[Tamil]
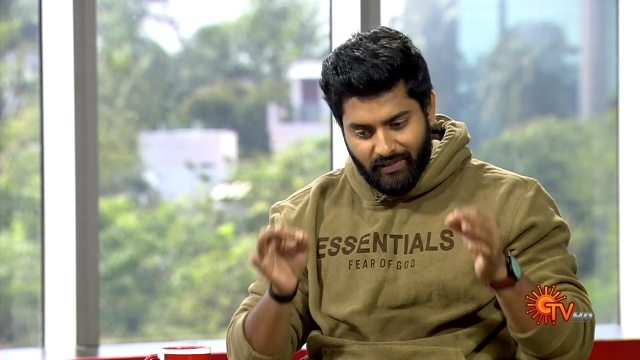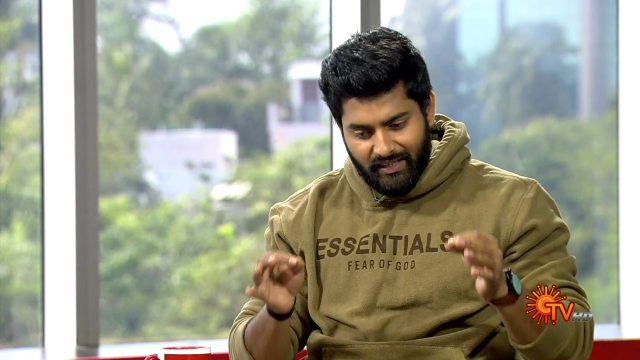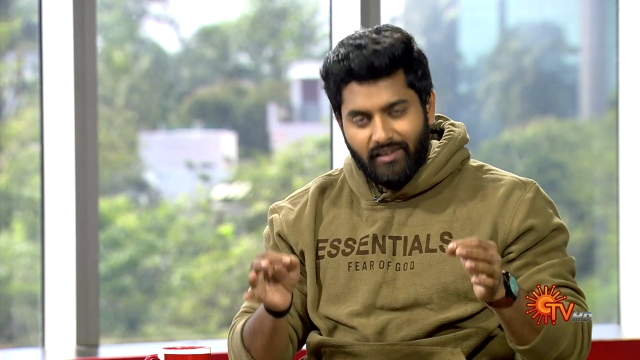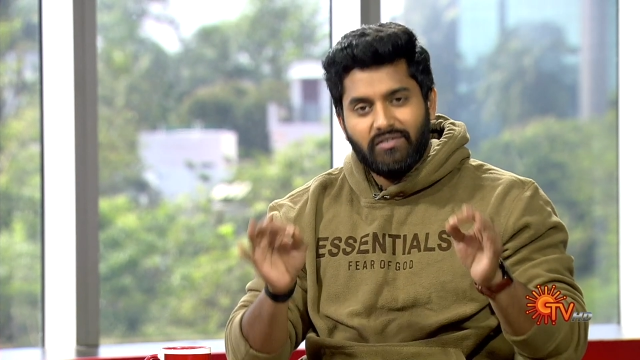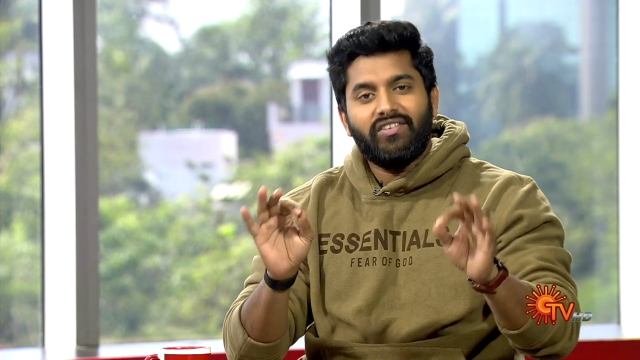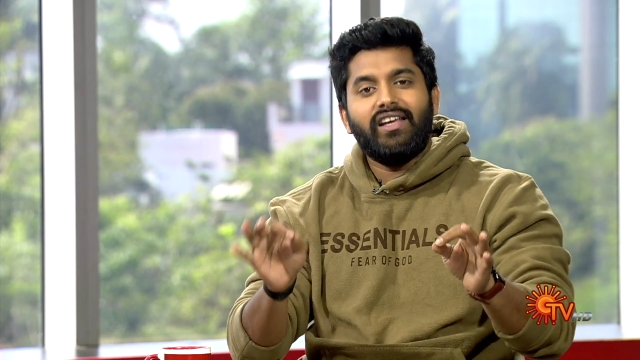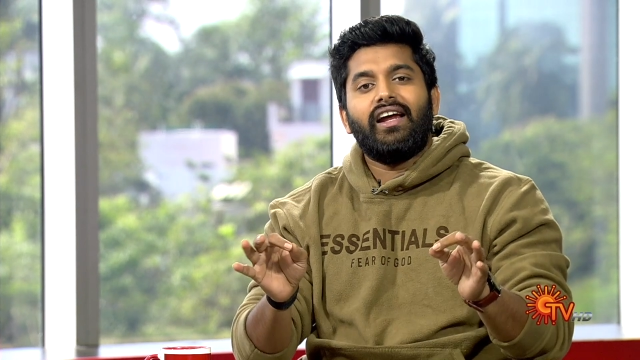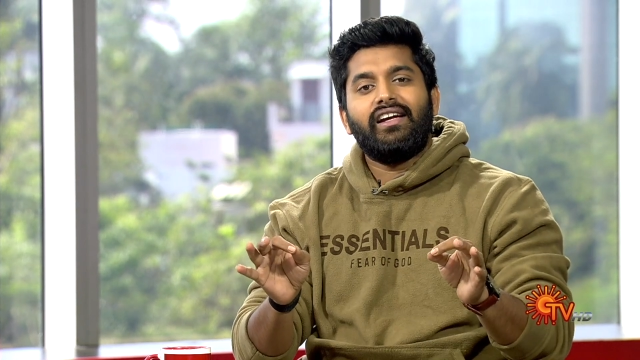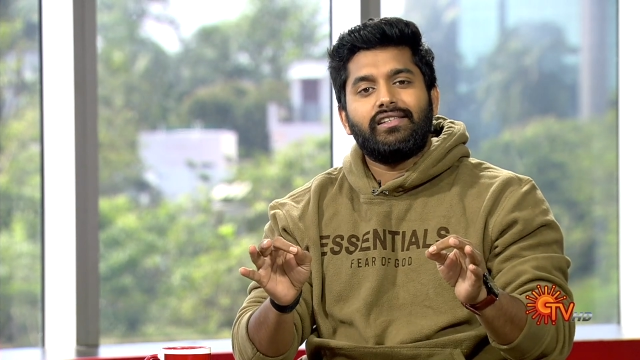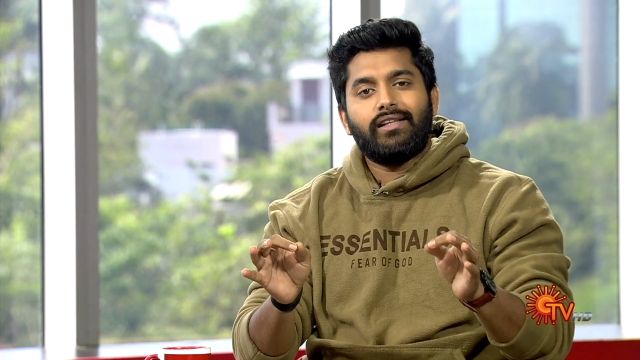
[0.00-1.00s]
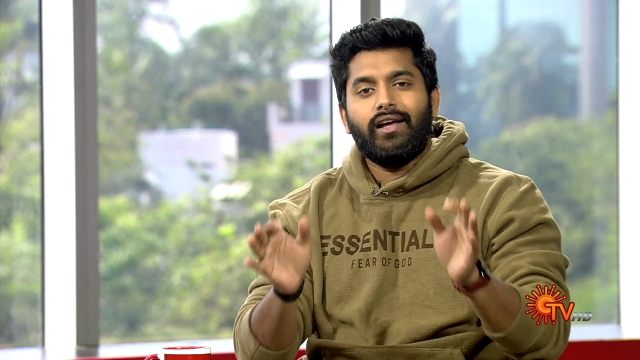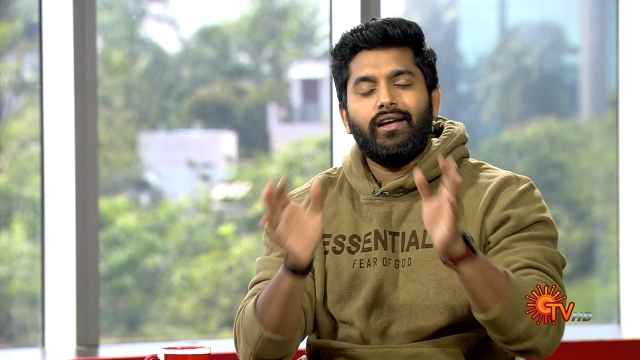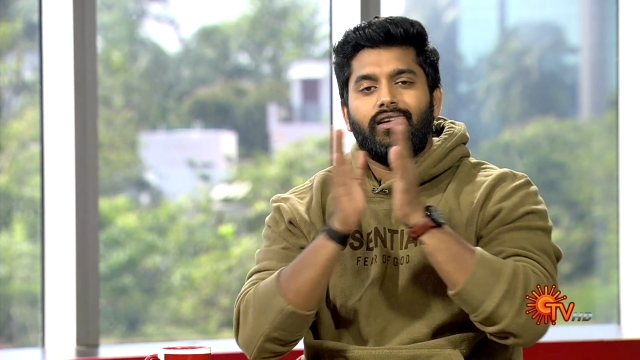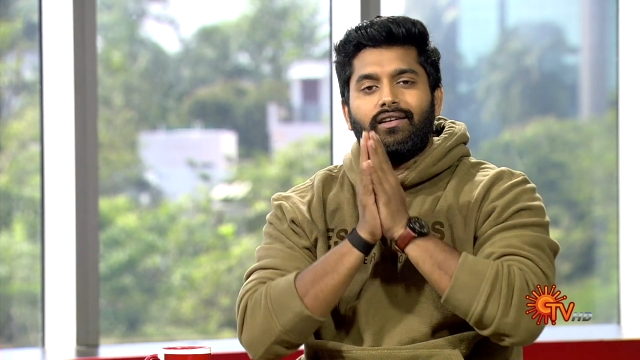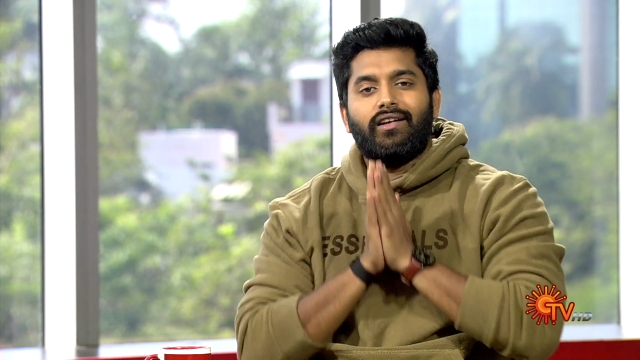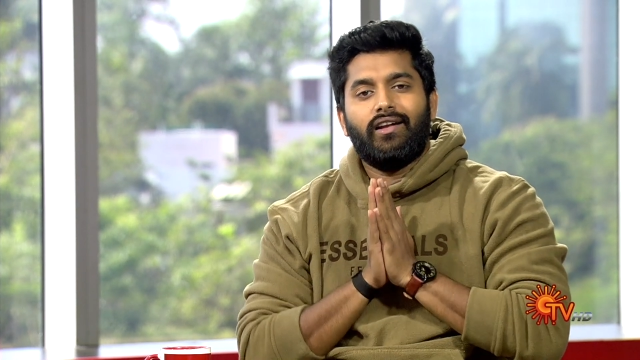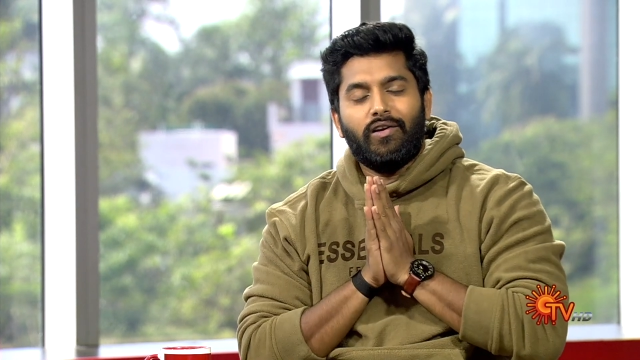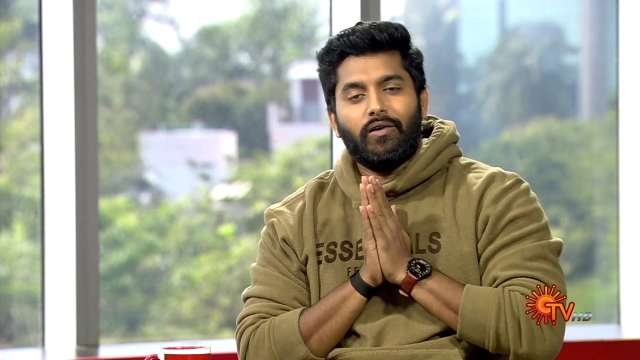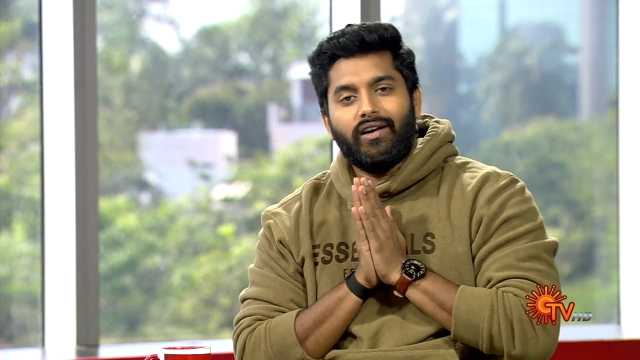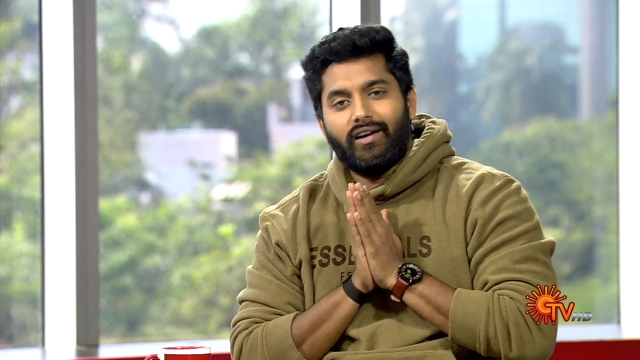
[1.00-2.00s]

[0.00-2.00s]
ஏதாவது ஃபீல் ஆயிடுச்சுன்னா என்னோட